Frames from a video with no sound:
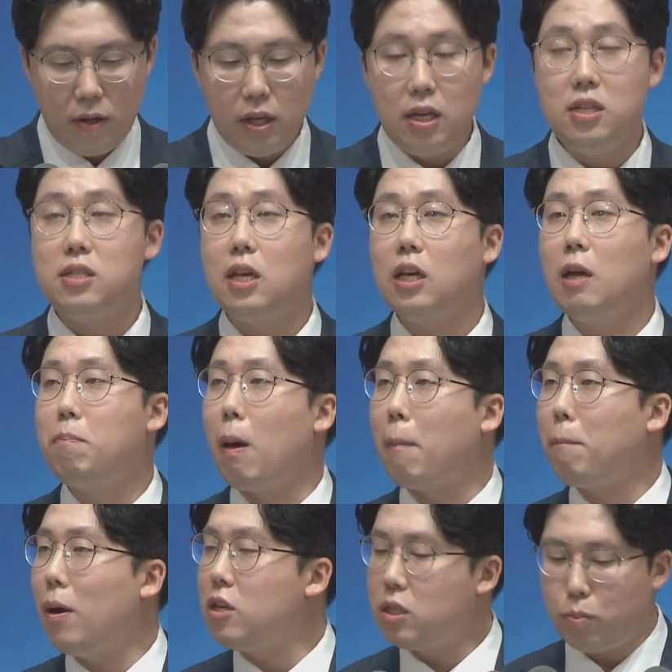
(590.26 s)
인생이
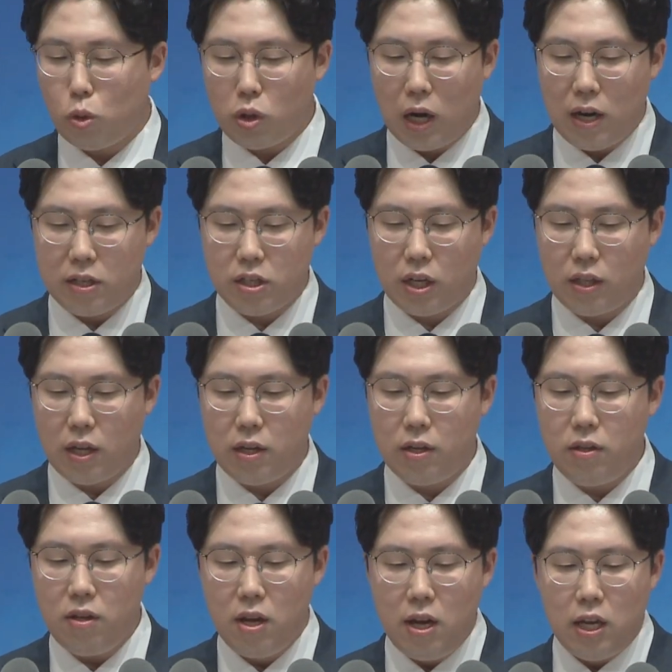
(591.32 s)
180도 달라지게
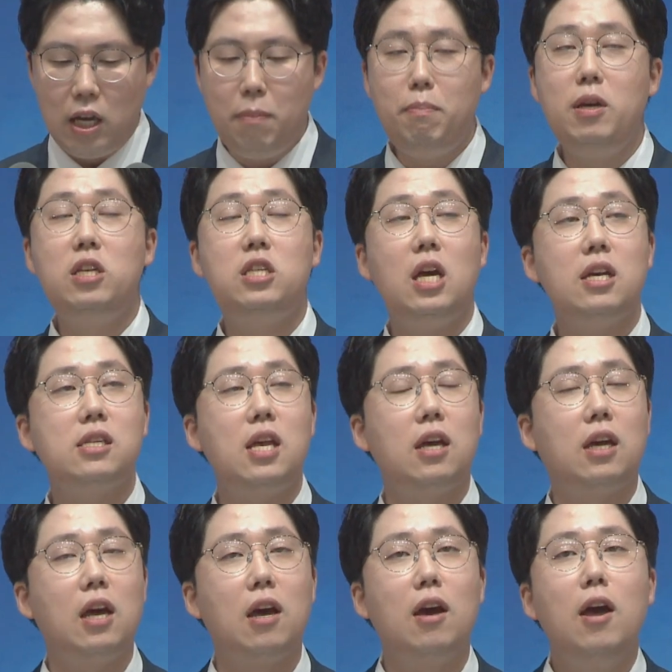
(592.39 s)
되는 이 미지의
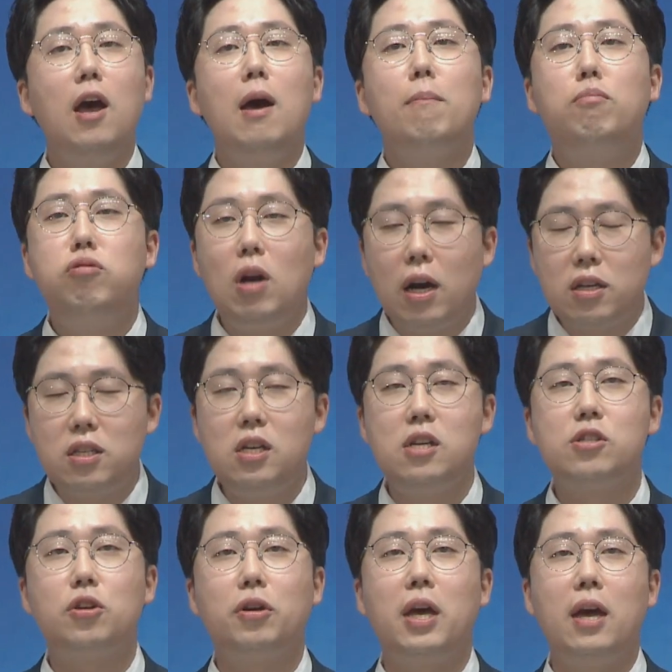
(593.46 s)
세계,
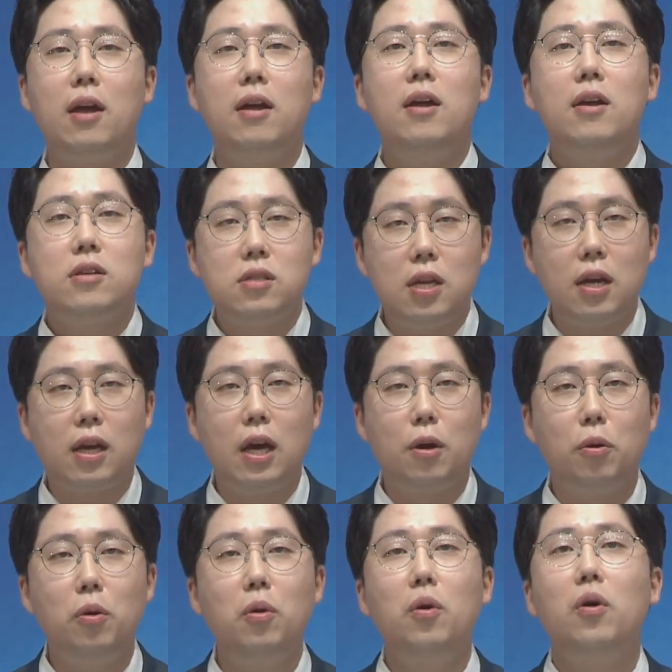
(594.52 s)
불확실성의
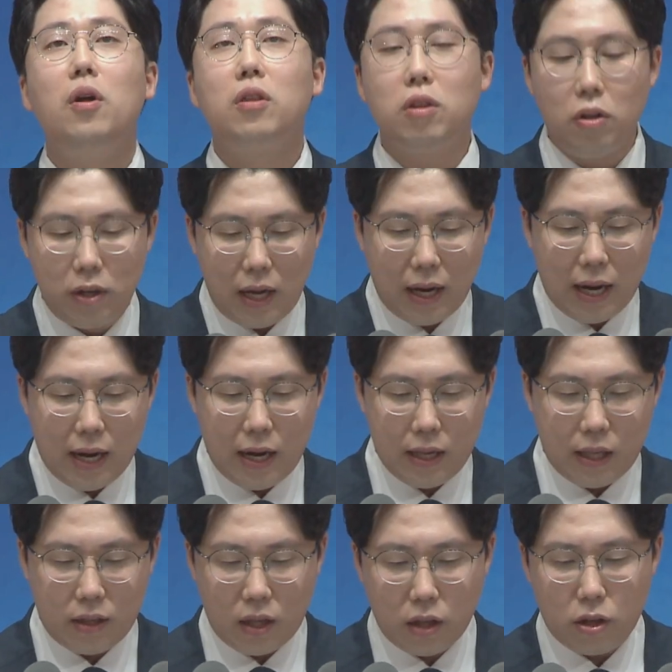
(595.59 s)
세계로 떠나가야
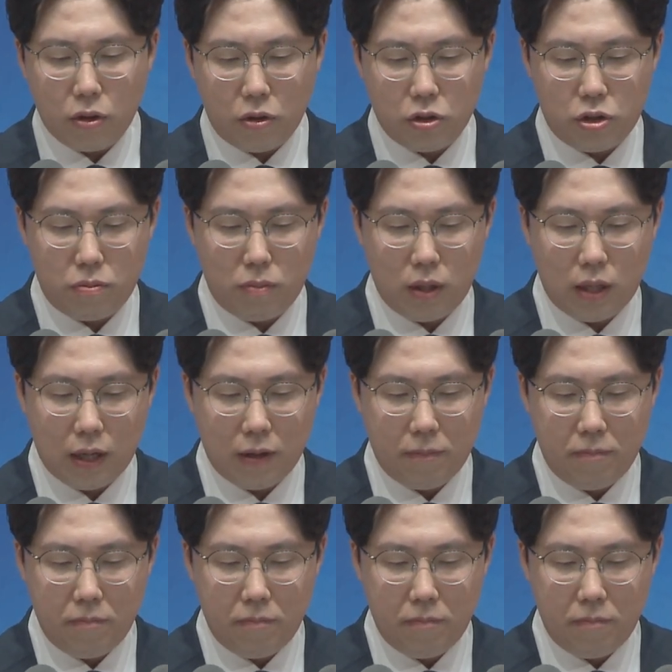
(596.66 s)
했던 것입니다.